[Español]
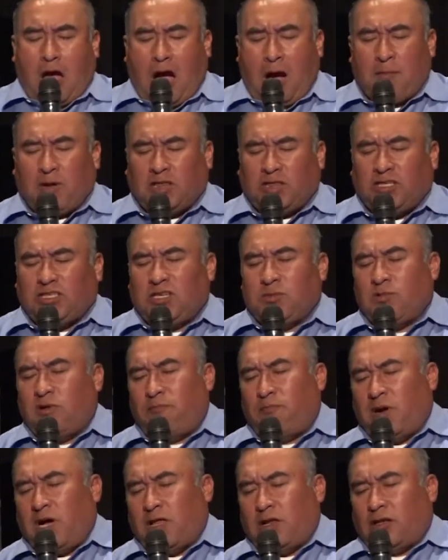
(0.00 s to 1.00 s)
Amantísimo
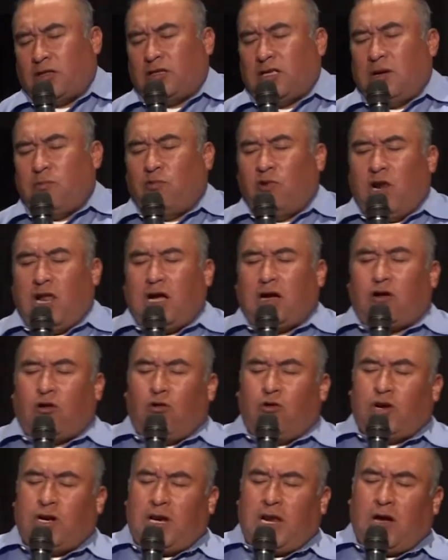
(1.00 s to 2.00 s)
Padre, te damos la
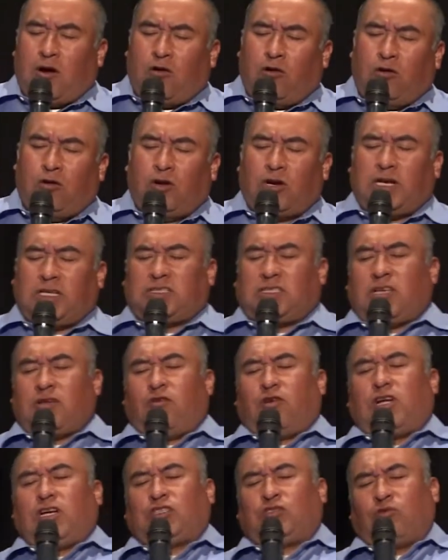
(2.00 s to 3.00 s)
gloria y la honra,
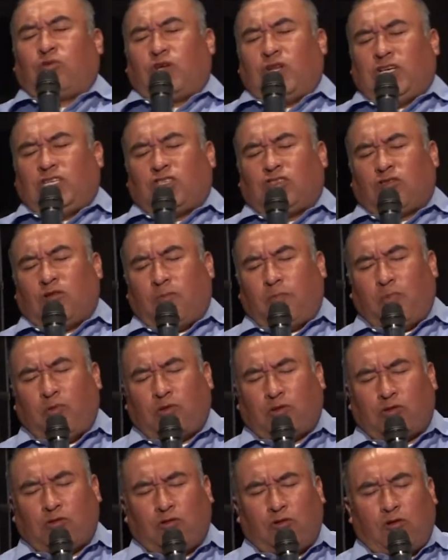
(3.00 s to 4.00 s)
Señor Jesucristo,
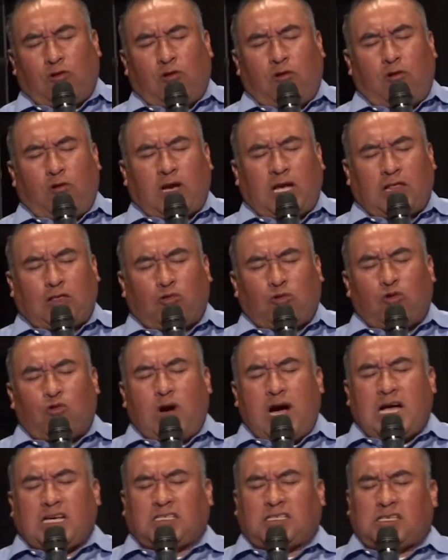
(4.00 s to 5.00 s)
por todo lo que tú
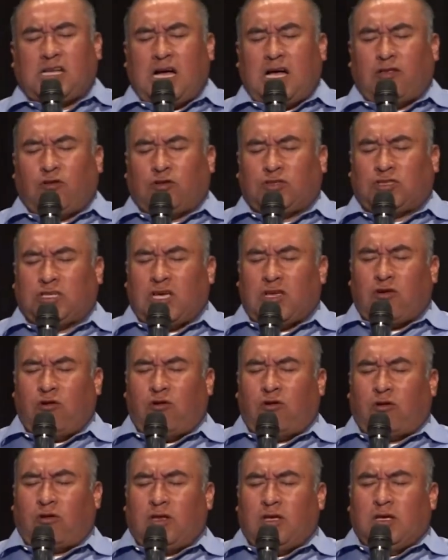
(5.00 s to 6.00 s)
nos has dado,
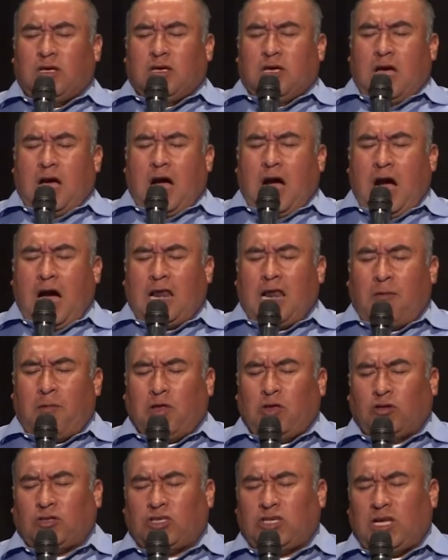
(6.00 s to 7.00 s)
Señor.
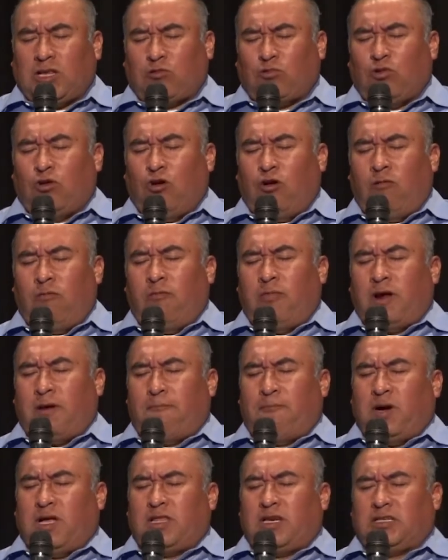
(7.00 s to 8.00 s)
Alabado sea tu nombre,
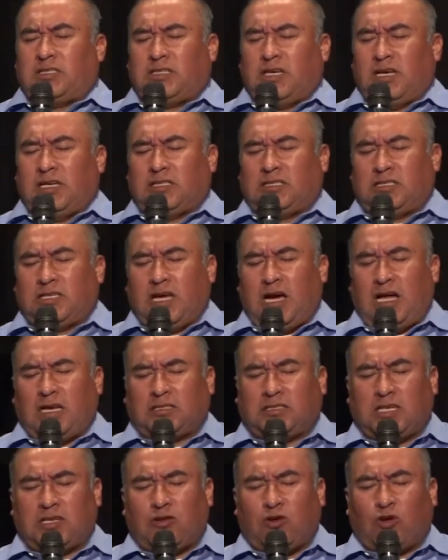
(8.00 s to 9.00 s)
Padre
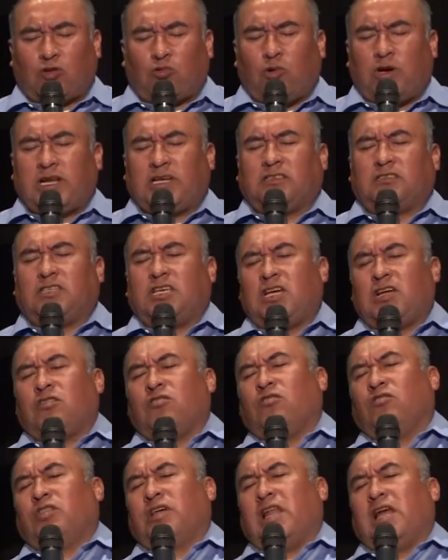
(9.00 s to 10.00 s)
Celestial, Señor. Tú eres
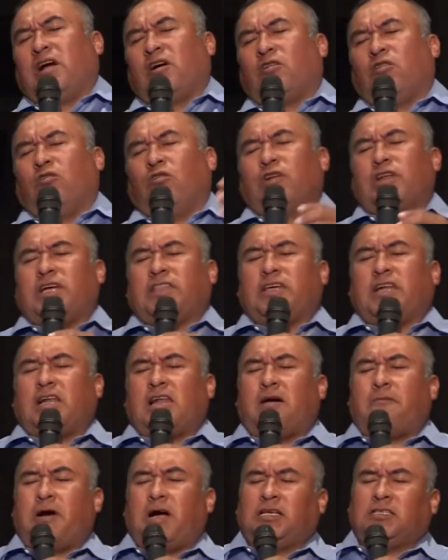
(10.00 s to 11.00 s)
digno de la gloria, de la
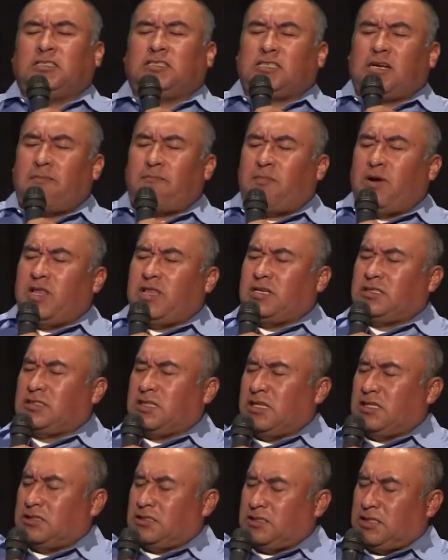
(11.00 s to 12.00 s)
alabanza, Padre
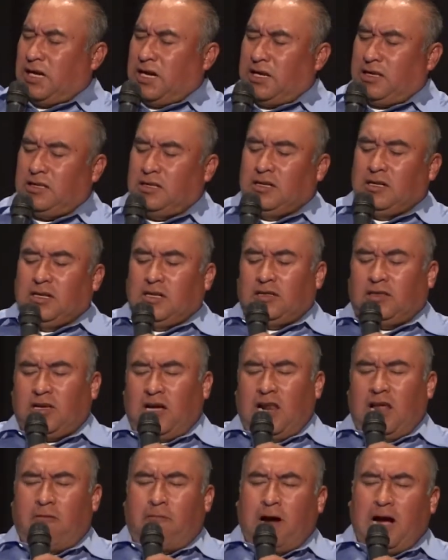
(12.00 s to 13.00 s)
Celestial. Te
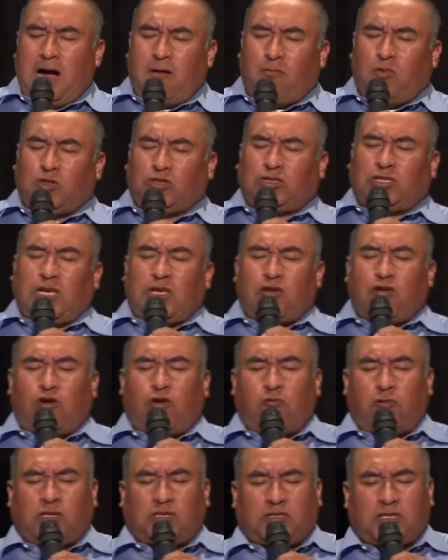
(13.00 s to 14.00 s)
alabamos,
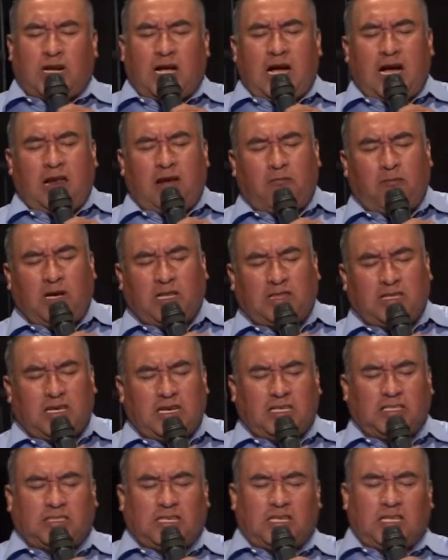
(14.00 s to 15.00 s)
Señor. Nuestra alma
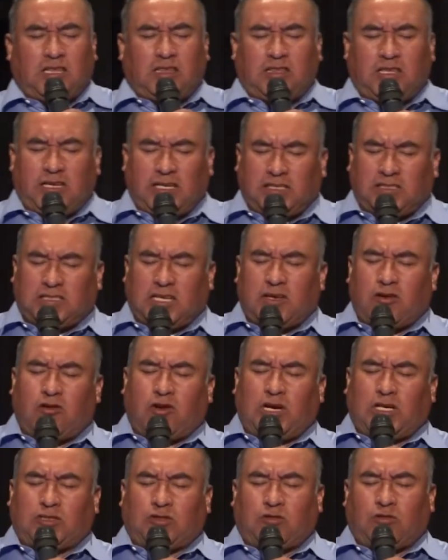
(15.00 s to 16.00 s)
tiene sed de ti,
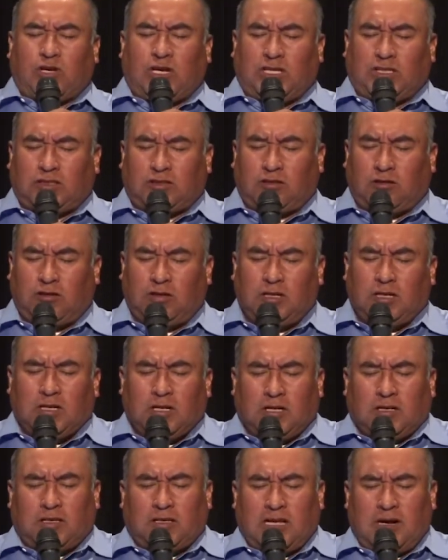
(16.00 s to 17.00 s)
Señor Jesucristo.
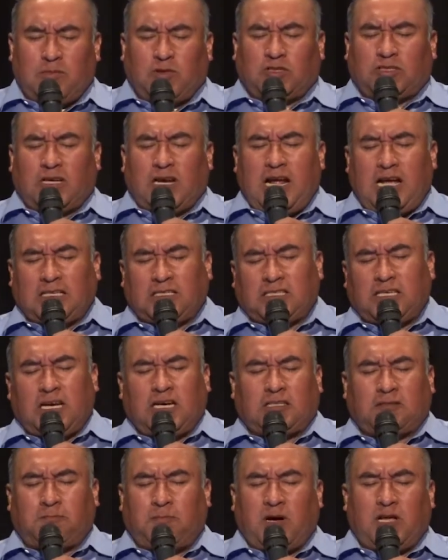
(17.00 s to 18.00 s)
Te damos
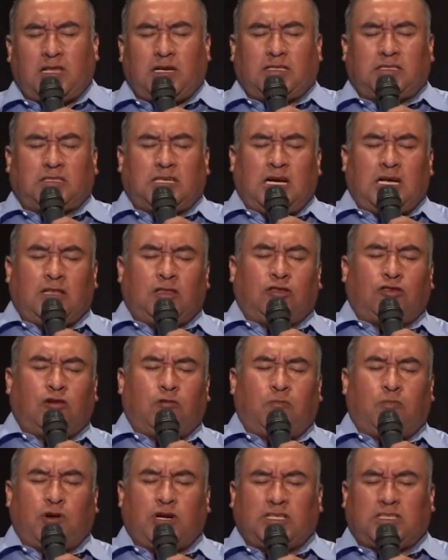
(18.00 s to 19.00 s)
gracias, Padre
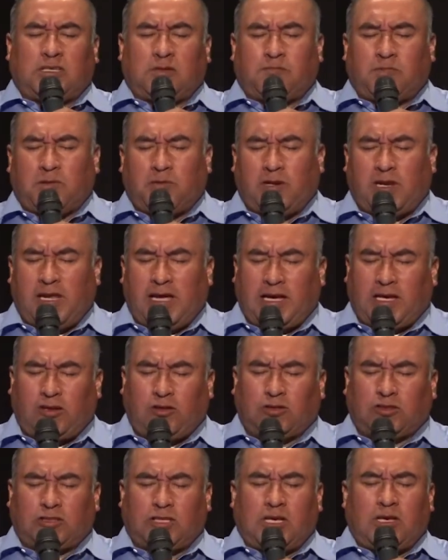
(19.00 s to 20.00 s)
Santo, por este
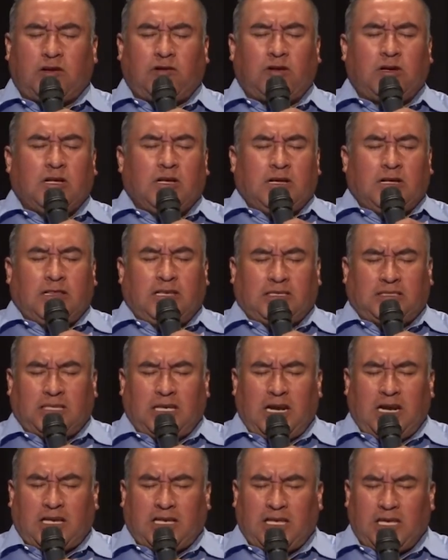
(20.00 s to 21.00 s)
privilegio, Señor, de
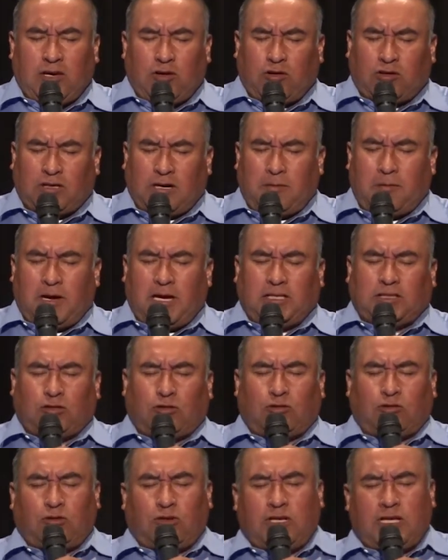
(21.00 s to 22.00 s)
estar aquí otra vez,
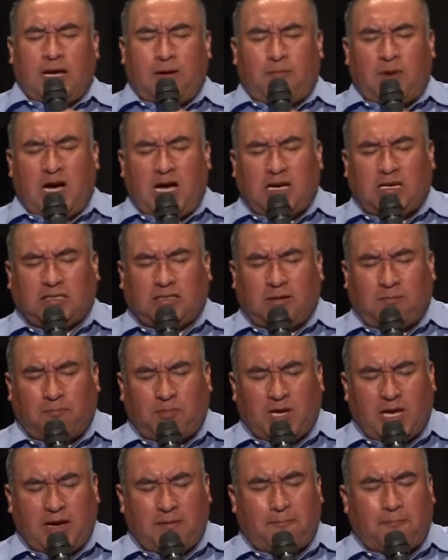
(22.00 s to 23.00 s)
otro día más de
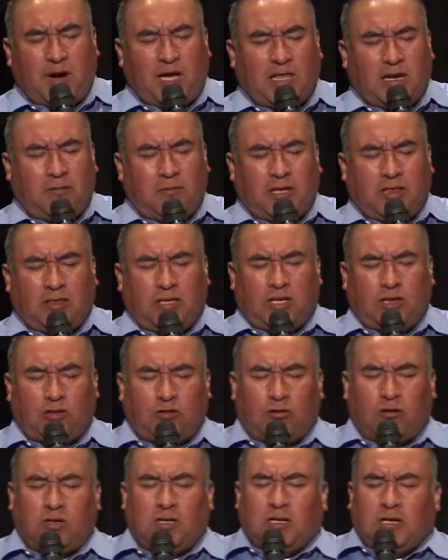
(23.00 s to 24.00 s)
pie, Padre
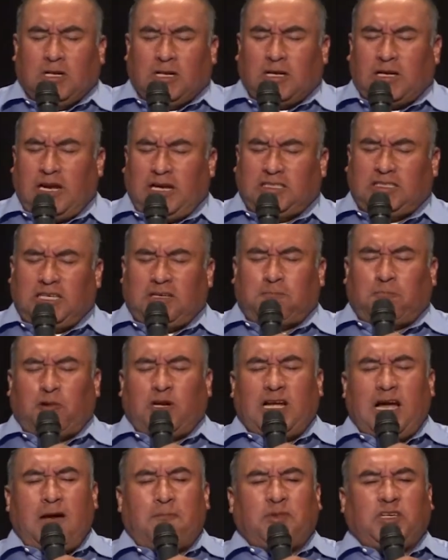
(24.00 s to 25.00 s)
bendito. Gracias
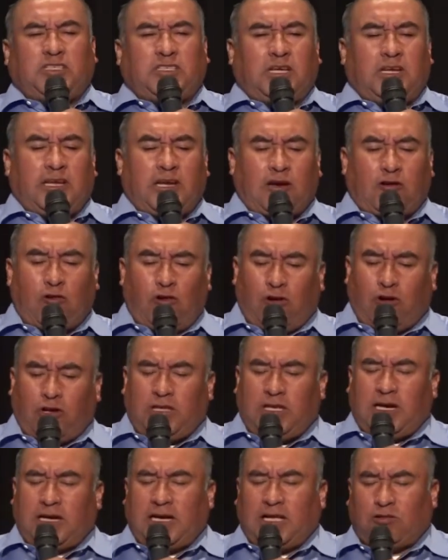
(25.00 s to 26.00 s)
por esa
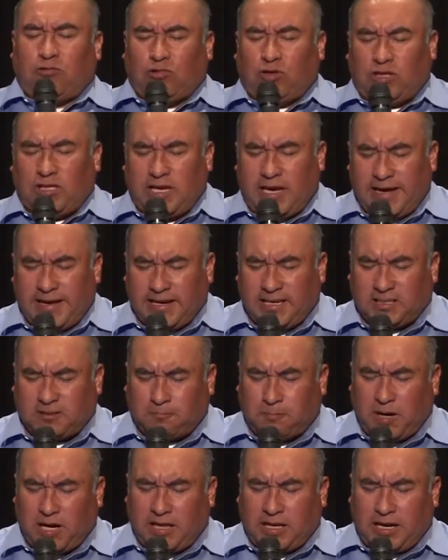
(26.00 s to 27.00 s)
misericordia que tú tienes,
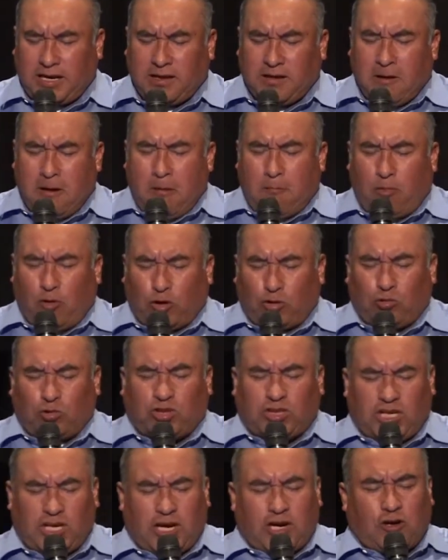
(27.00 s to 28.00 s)
Padre, por
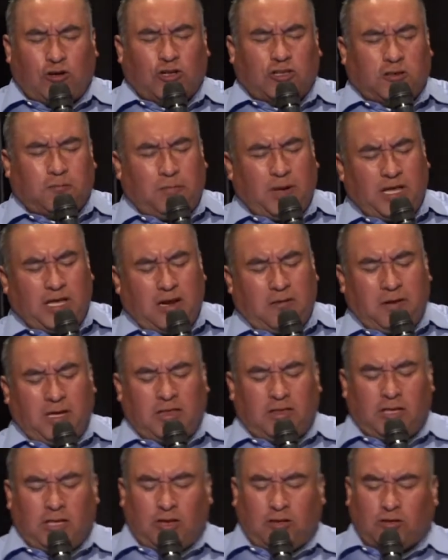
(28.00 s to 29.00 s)
tus hijos, Padre
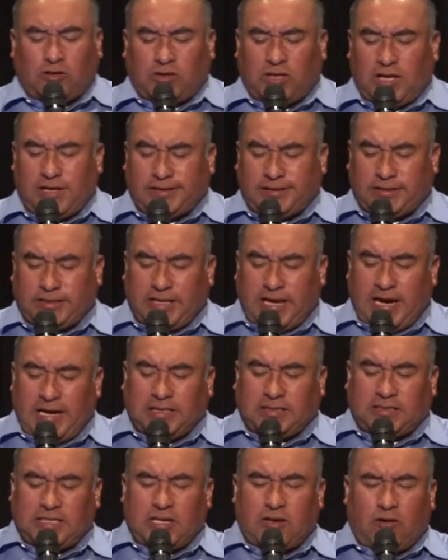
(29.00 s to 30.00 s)
bendito
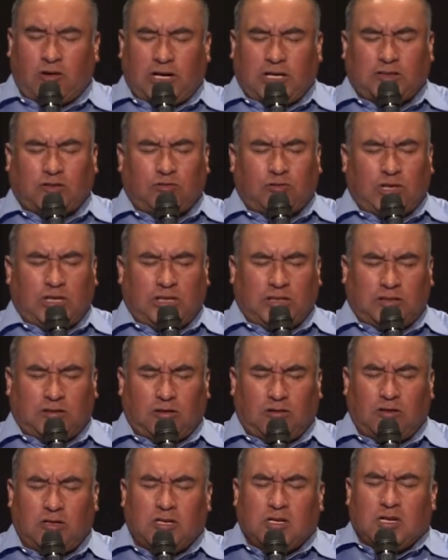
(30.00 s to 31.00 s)
celestial, Señor
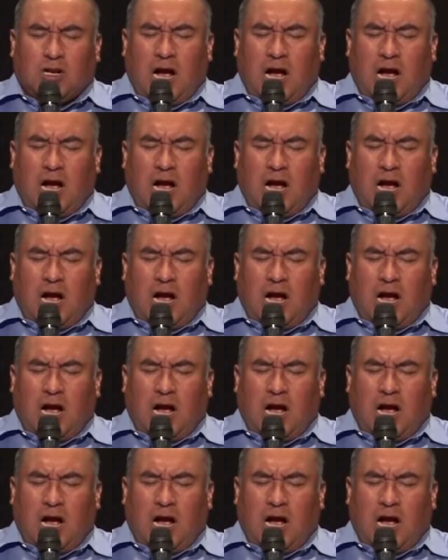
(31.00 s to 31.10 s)
Jesucristo.